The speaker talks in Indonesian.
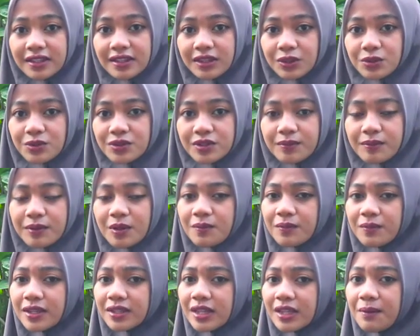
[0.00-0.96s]
Tentu
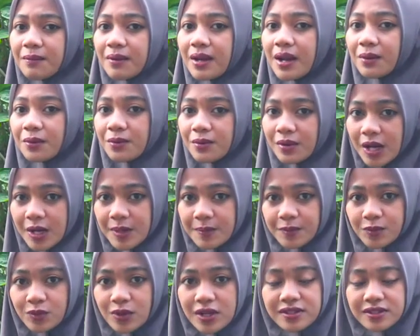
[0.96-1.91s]
sebelum kita
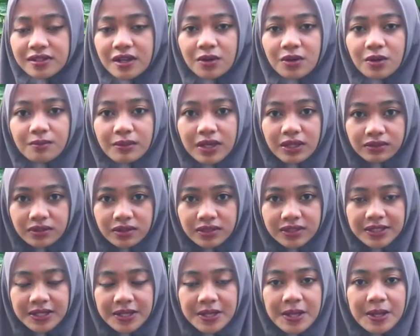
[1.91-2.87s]
melakukan puasa
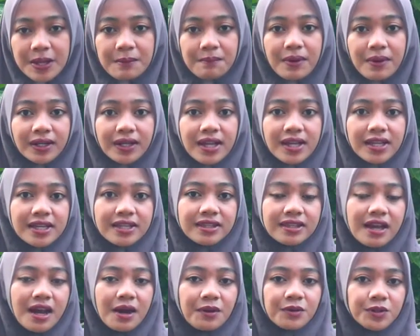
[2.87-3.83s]
Ramadan, maka
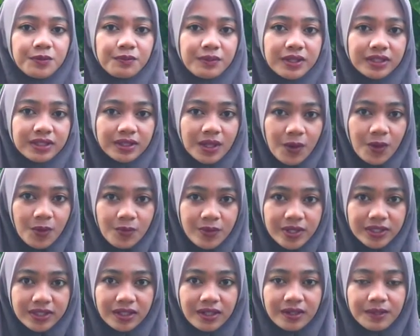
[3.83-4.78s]
kita harus
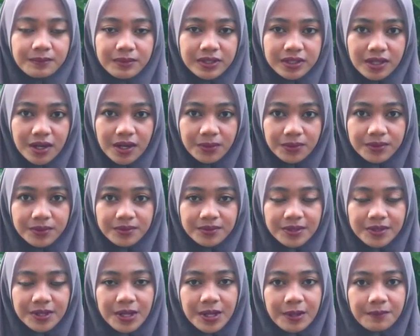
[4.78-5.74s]
mengetahui terlebih
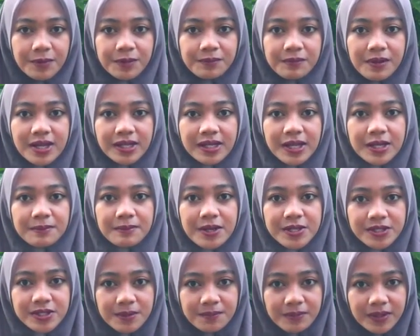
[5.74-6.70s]
dahulu berbagai
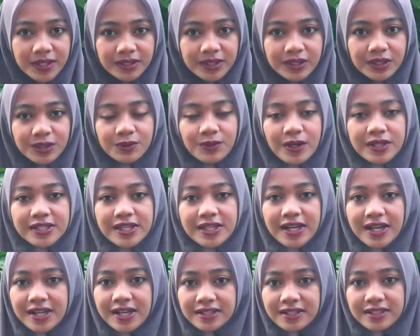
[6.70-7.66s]
macam ketentuan
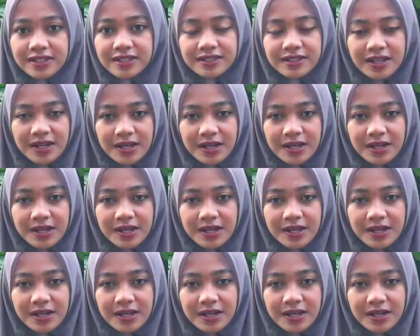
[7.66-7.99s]
yang ada di